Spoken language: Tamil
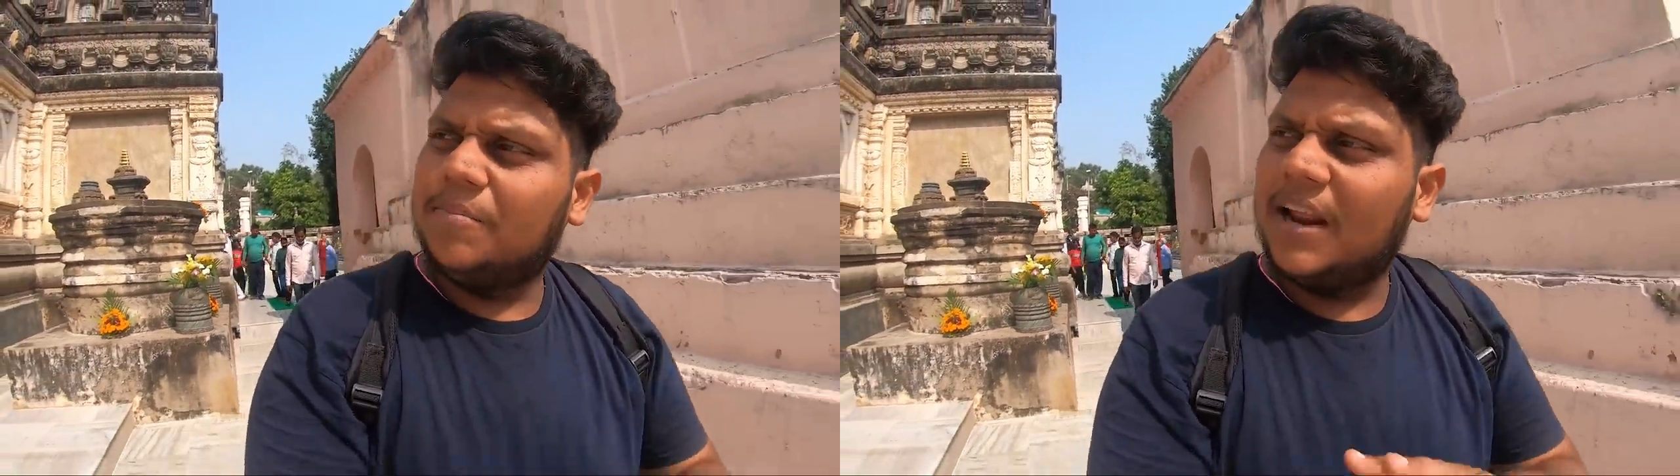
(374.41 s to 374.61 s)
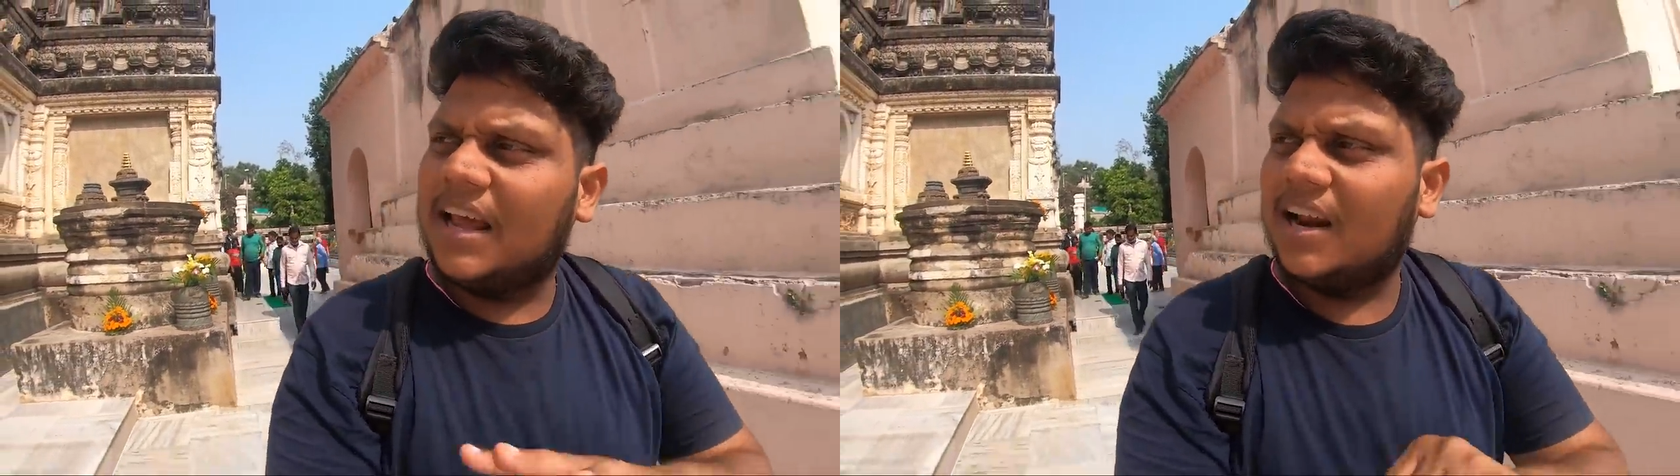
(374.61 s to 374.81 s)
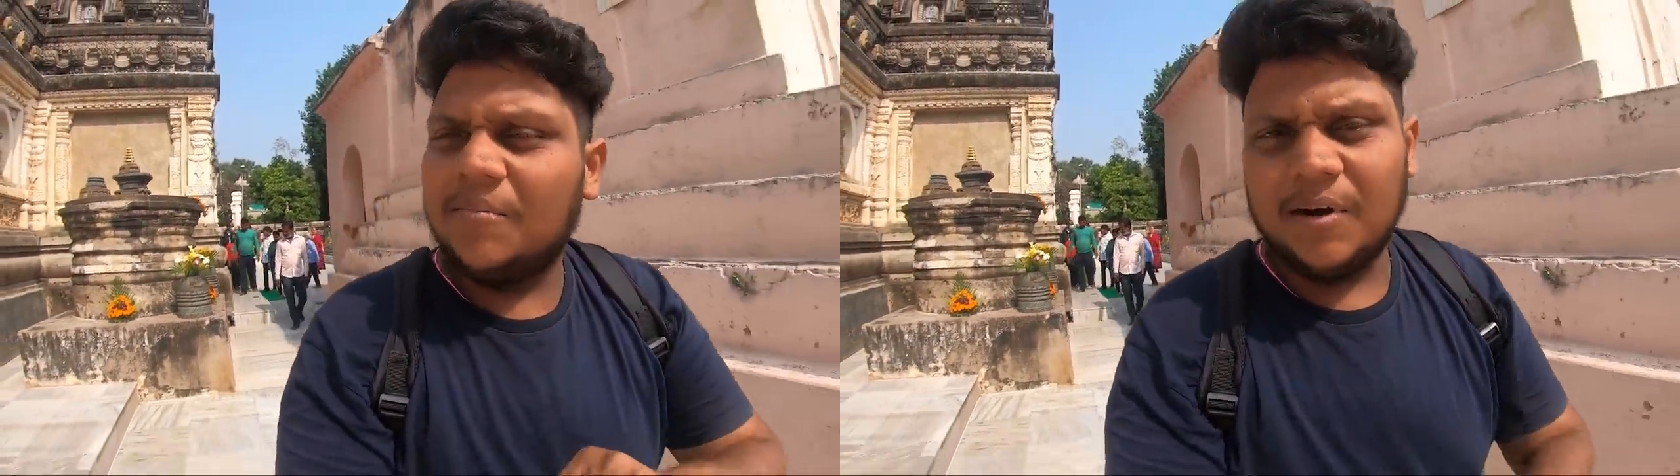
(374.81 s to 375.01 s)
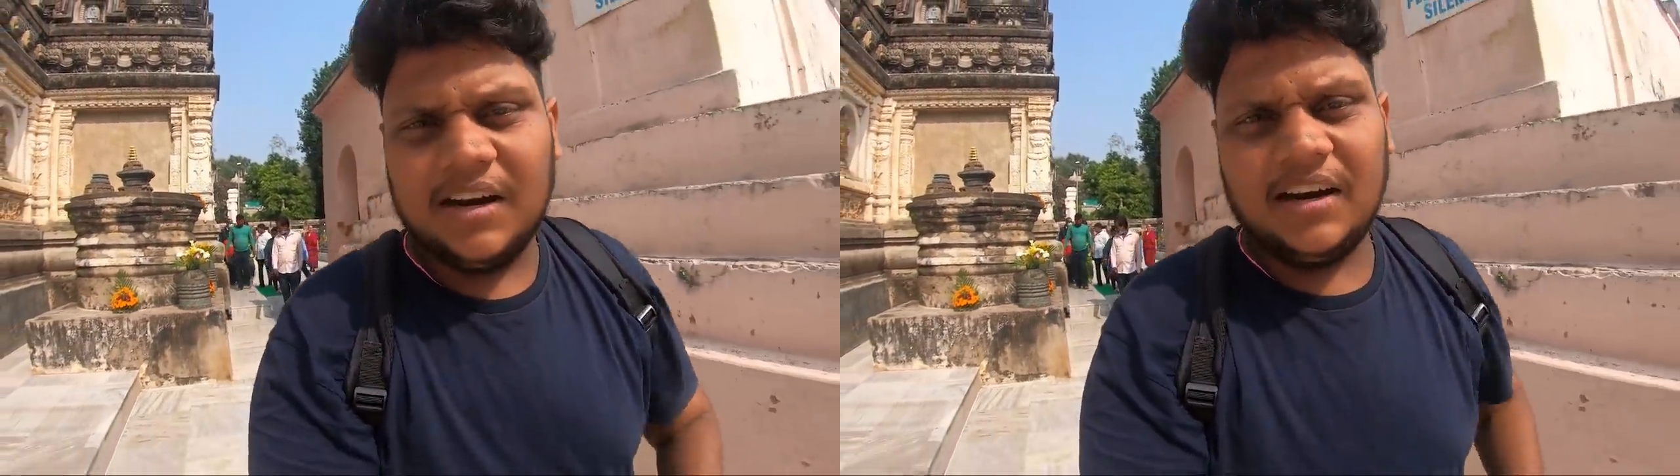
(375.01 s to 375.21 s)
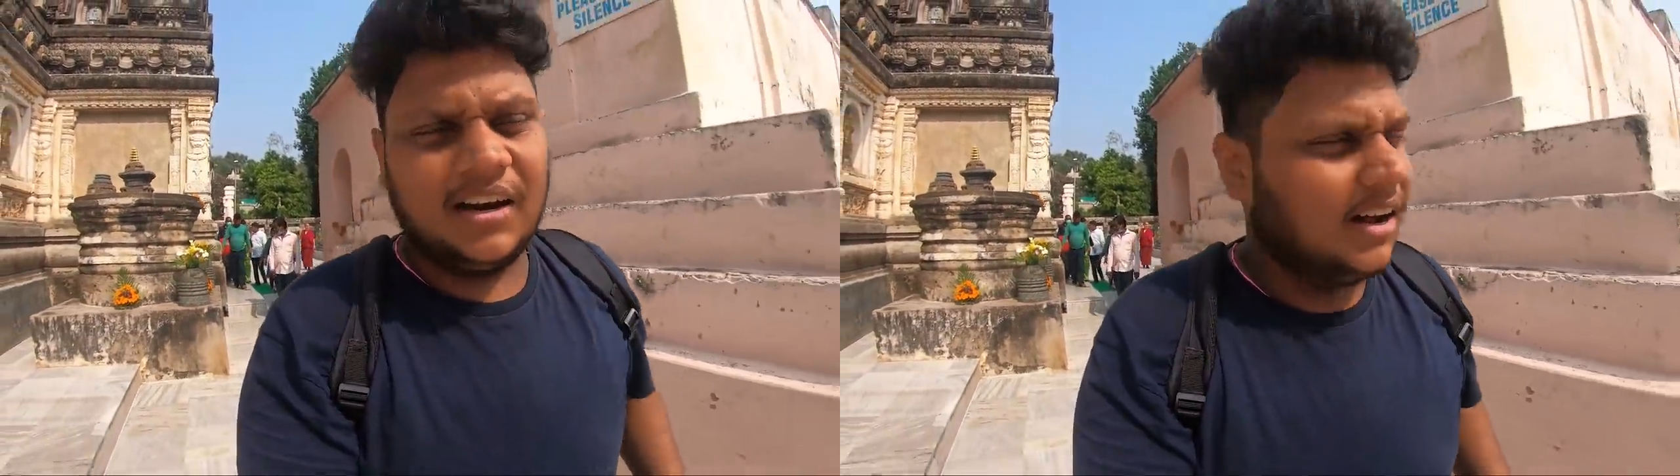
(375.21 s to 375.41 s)
ப்ரேயர்லாம்
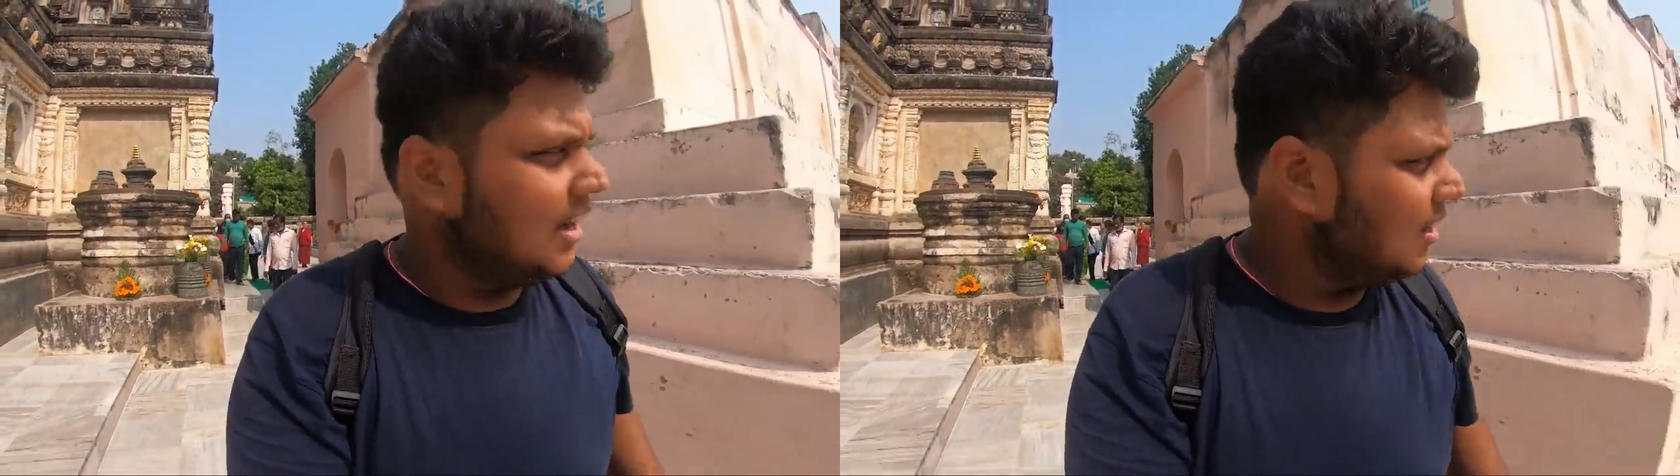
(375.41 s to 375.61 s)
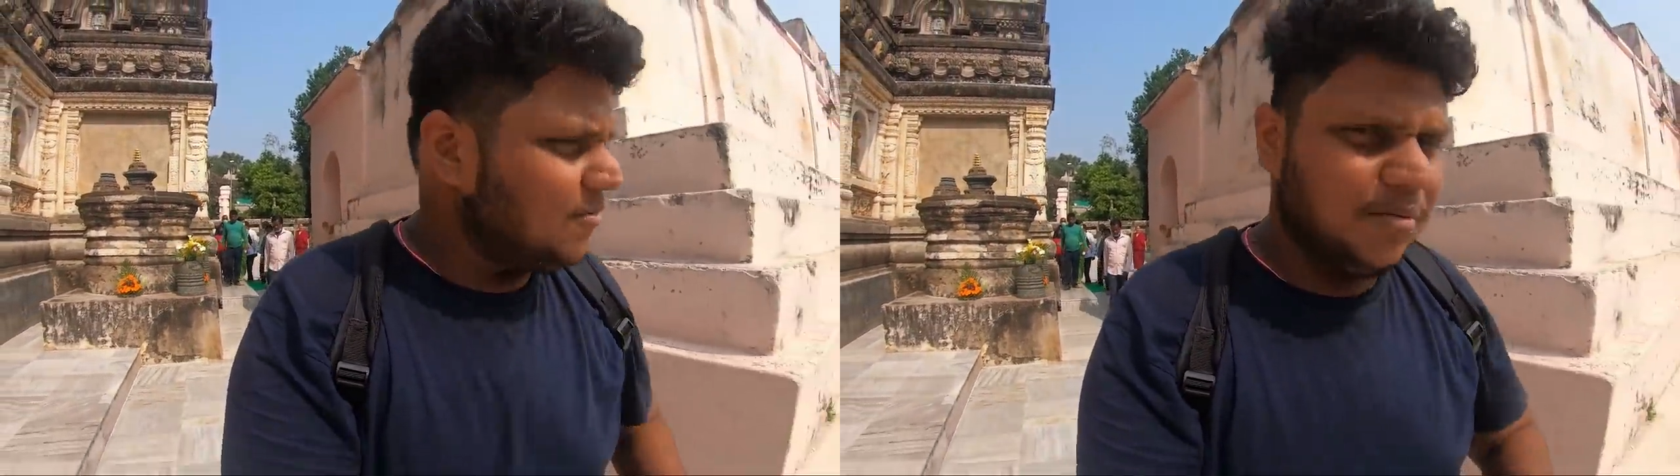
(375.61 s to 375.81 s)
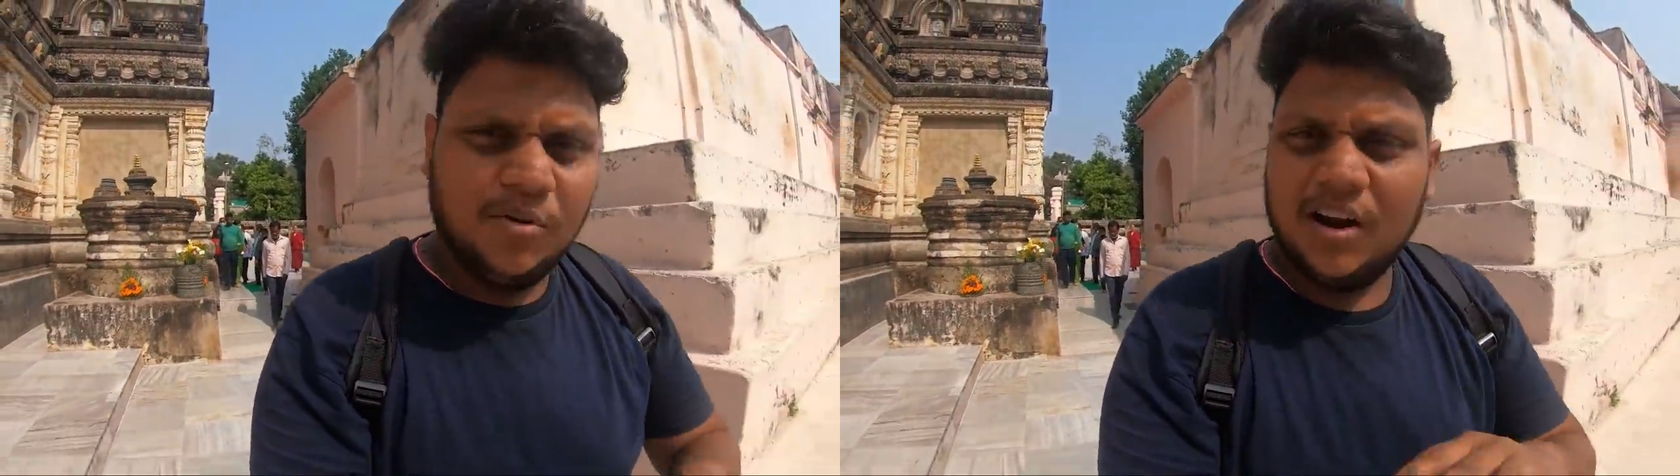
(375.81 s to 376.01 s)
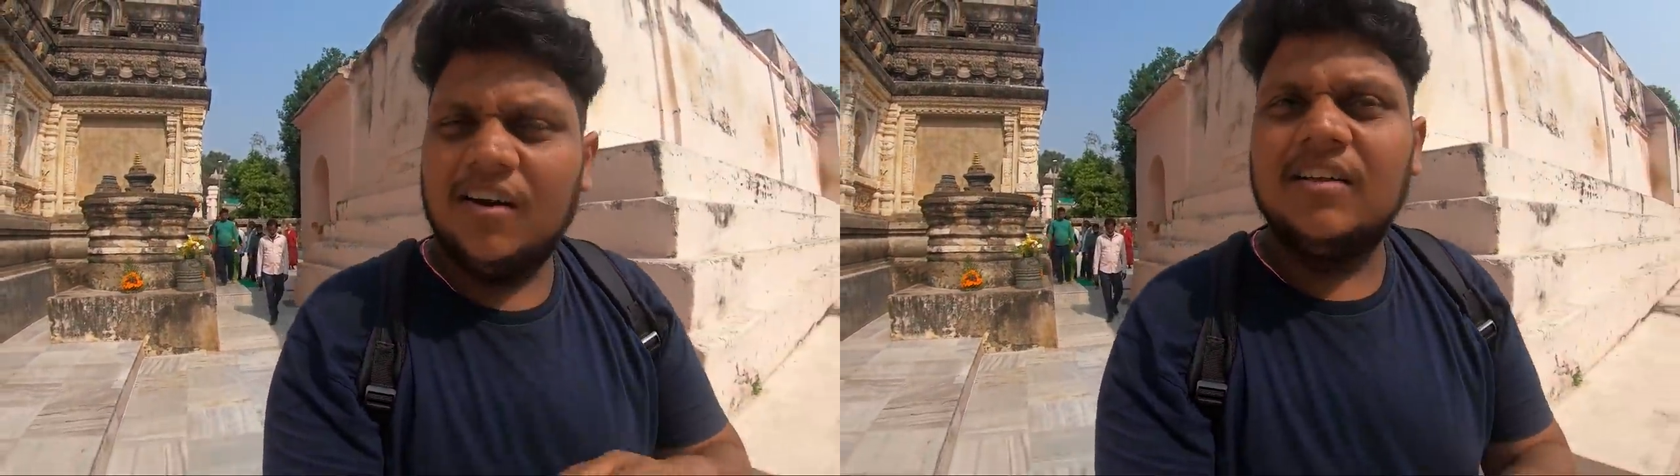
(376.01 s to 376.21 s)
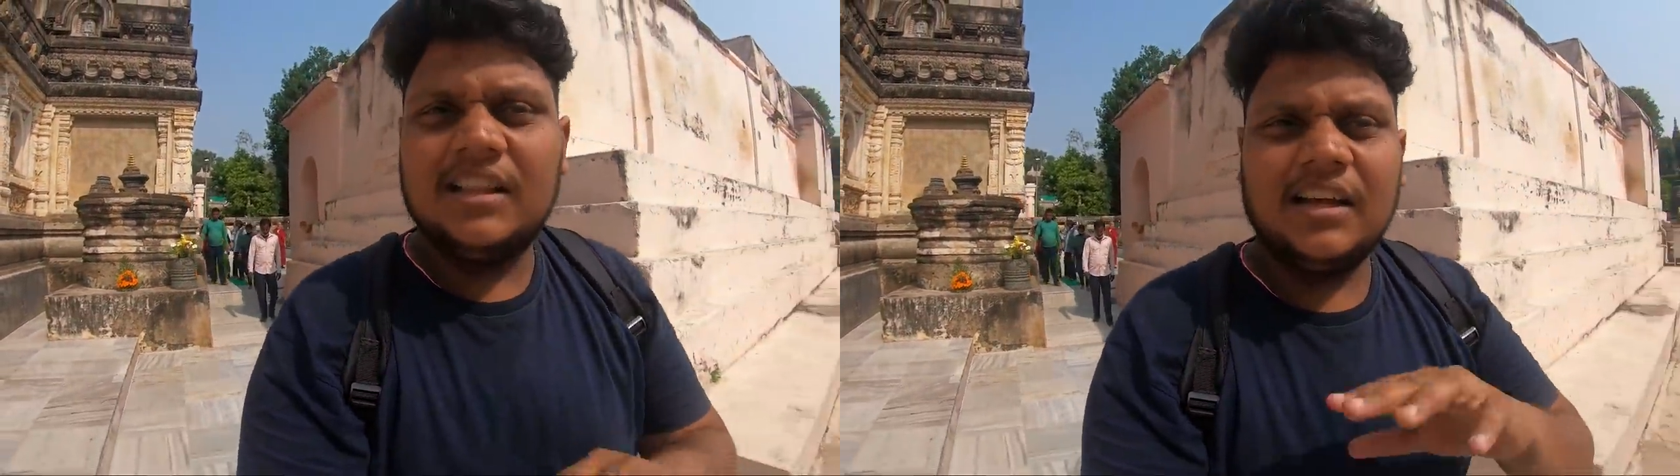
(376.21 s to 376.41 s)
பண்ணிகிட்ருக்காங்க
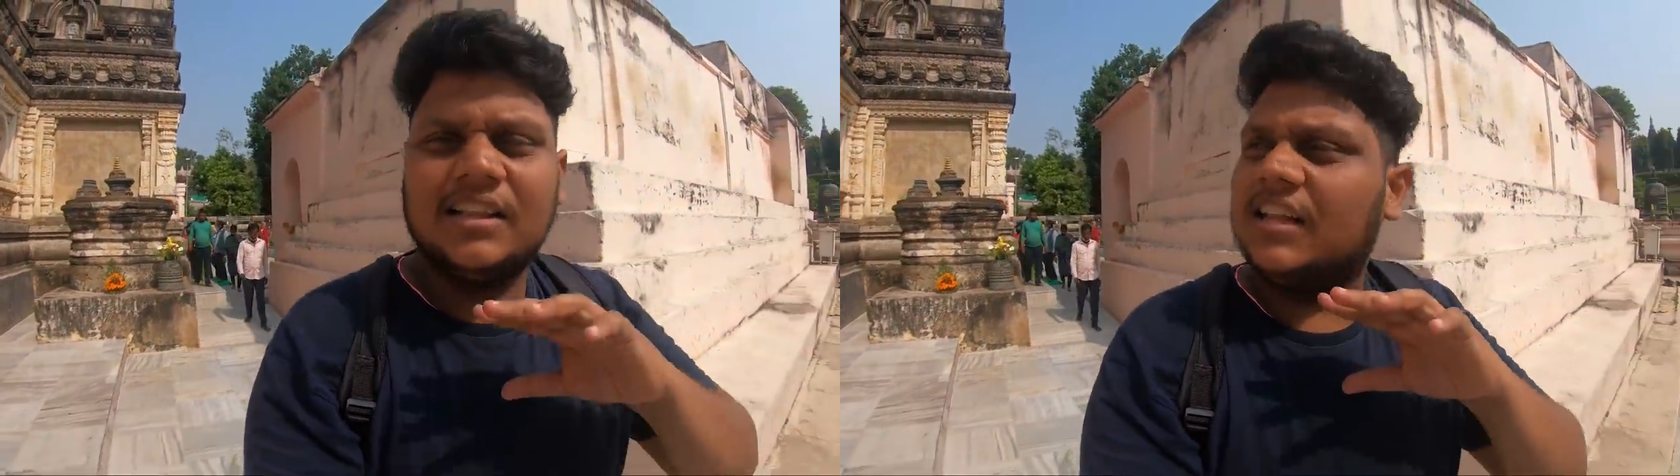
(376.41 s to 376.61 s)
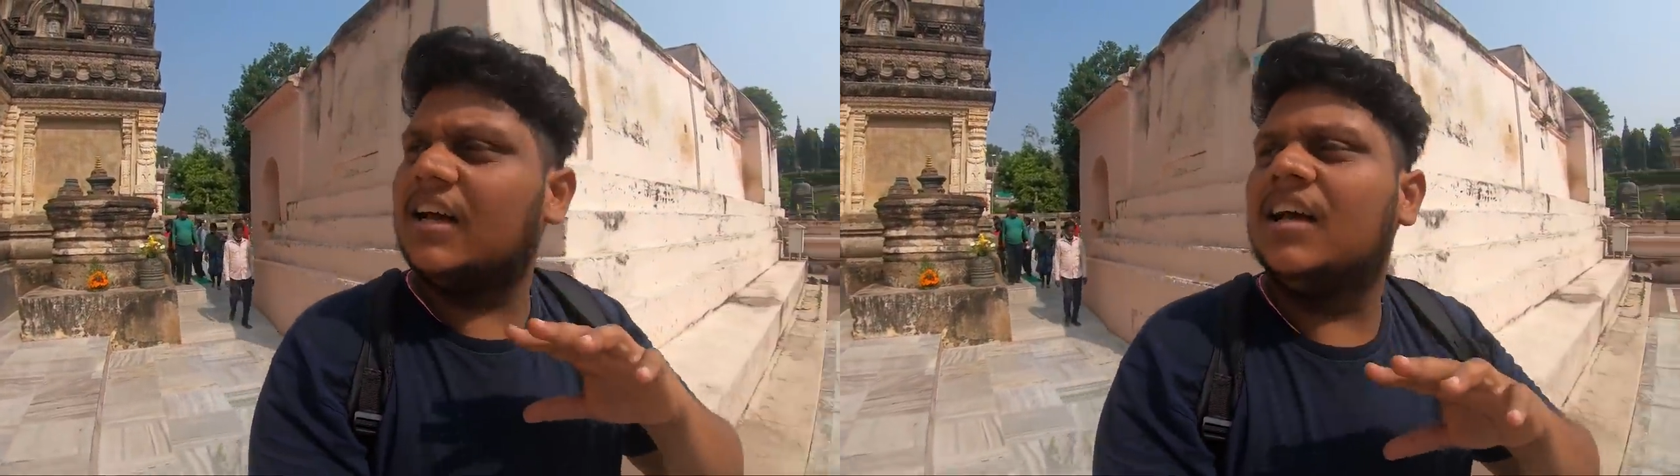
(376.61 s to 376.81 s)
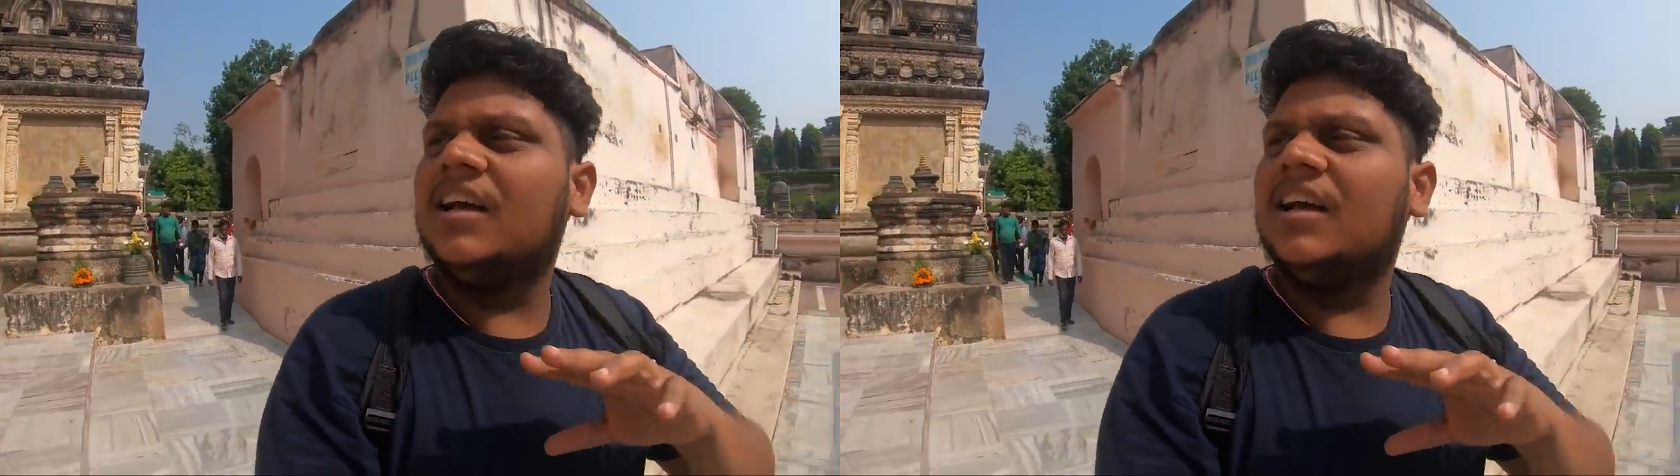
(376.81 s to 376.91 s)
ஃபுல்லாக வந்து அந்த